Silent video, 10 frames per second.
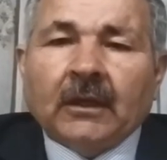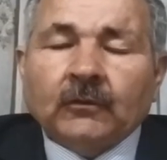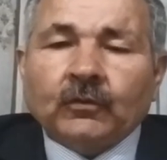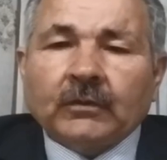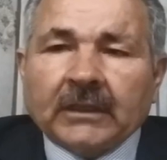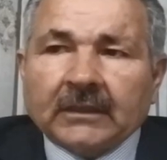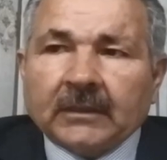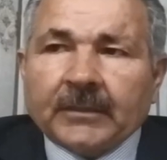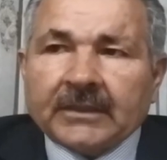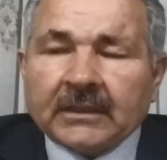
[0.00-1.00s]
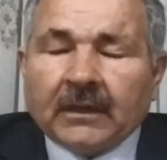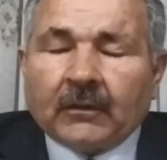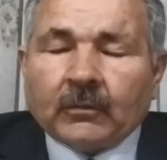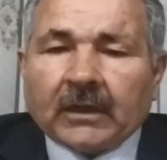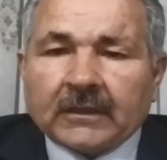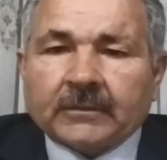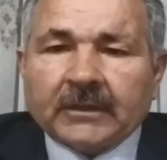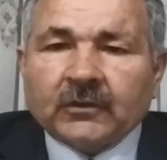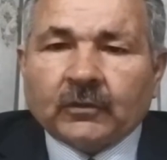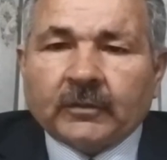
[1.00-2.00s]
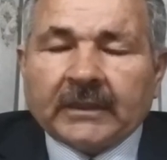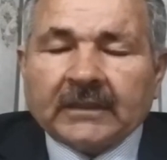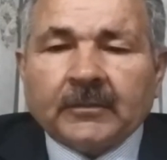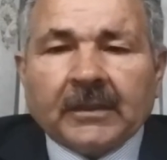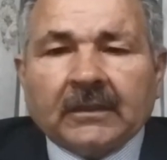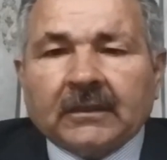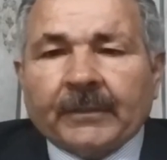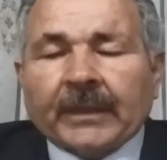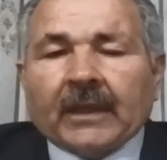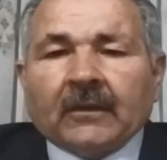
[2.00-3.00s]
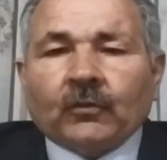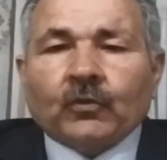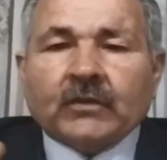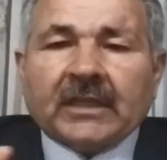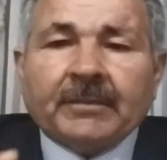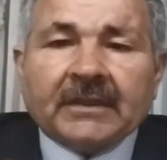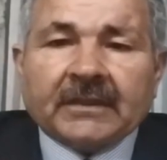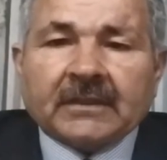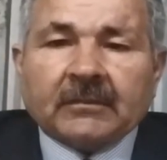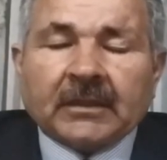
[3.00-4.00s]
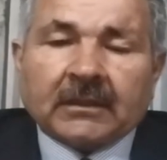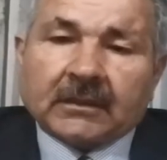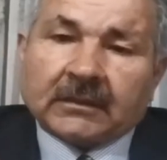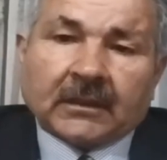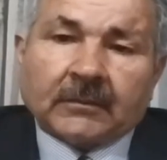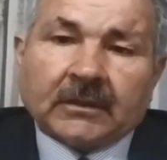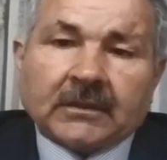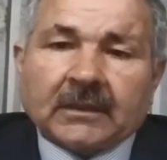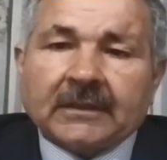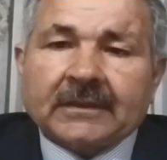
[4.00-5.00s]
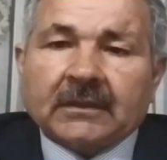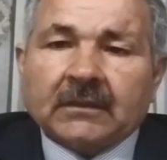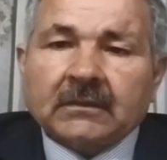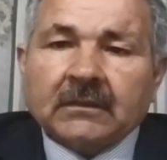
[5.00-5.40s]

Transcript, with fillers: Dünyada biz bu haşmet rububiyetin belki yüzde birisi belki tabir caizse